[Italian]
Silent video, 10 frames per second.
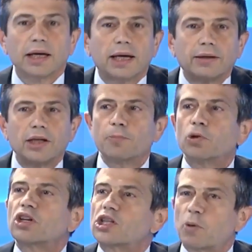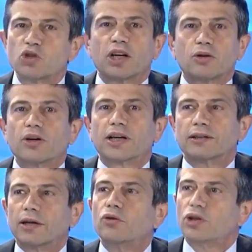Che tipo di risposta
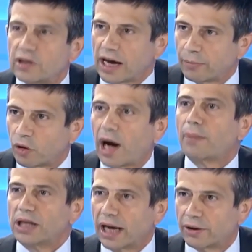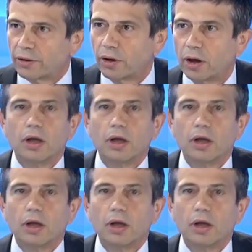concreta noi diamo a Milano?